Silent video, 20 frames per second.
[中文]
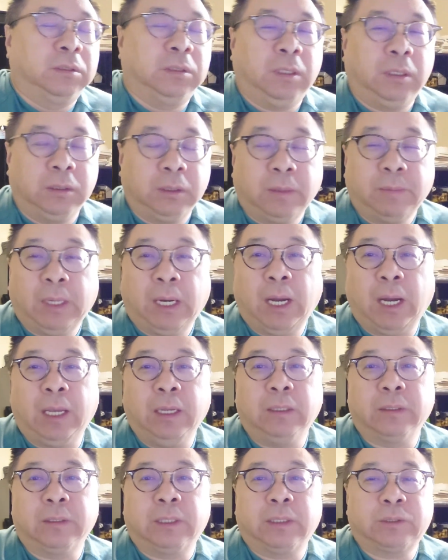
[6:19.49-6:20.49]
呃，那么
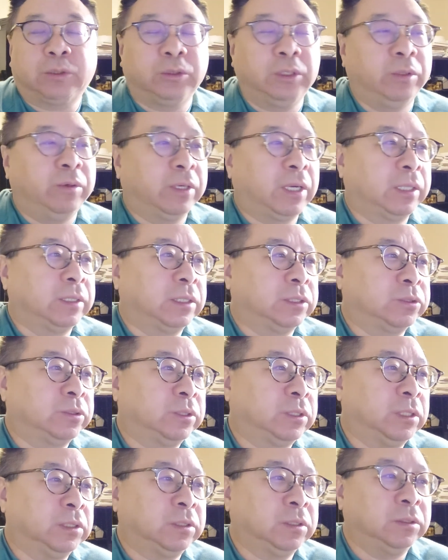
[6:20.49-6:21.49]
还有呢，除了我刚才
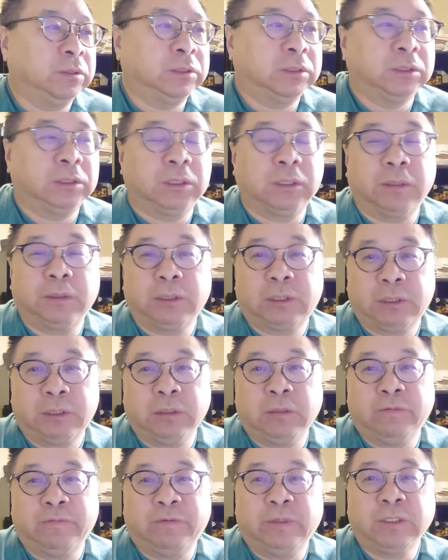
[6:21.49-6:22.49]
说的投资
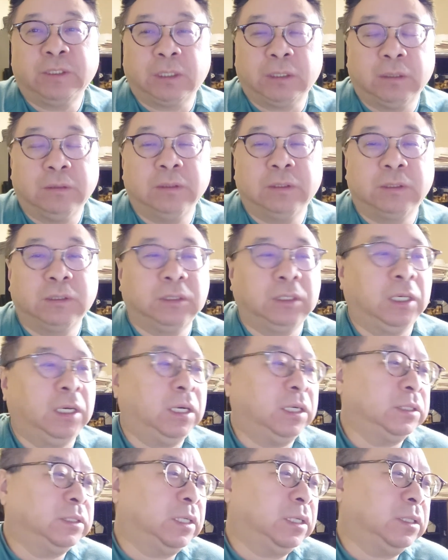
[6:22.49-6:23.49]
是风险投资
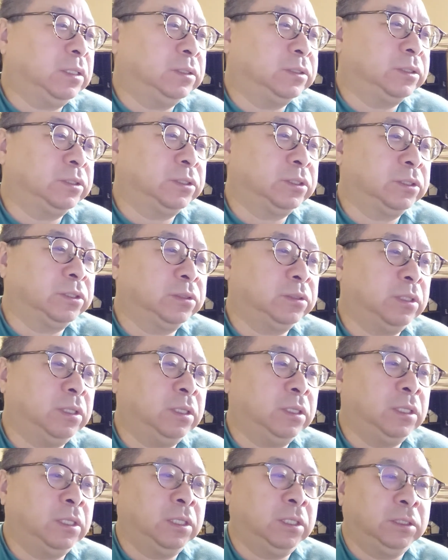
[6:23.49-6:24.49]
啊，然后就是
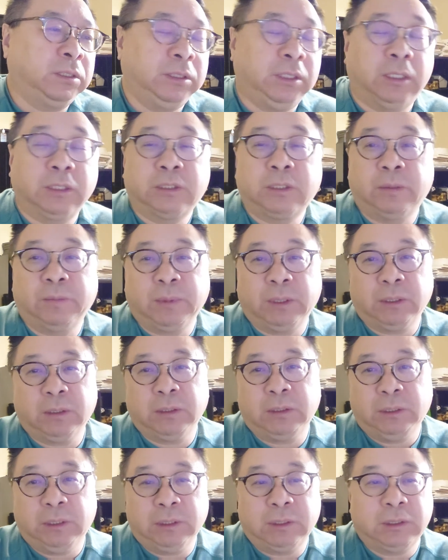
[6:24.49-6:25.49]
说你要证明
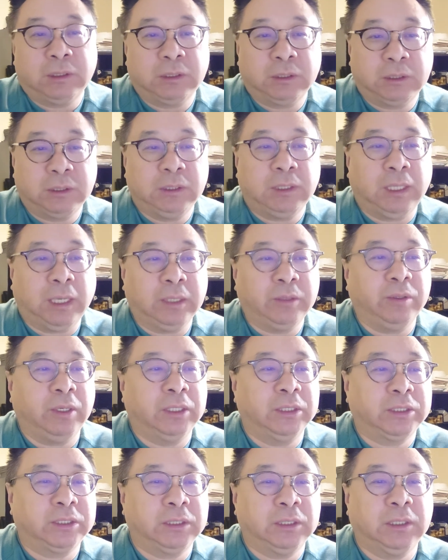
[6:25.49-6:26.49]
你的资金来
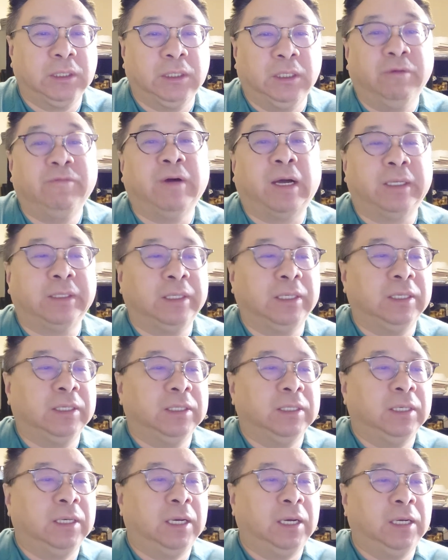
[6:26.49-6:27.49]
源是合法的
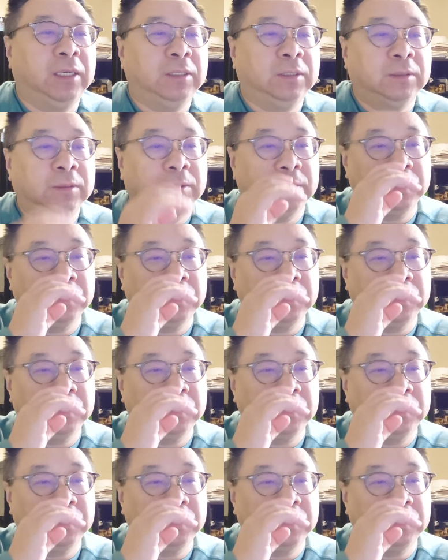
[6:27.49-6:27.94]
啊。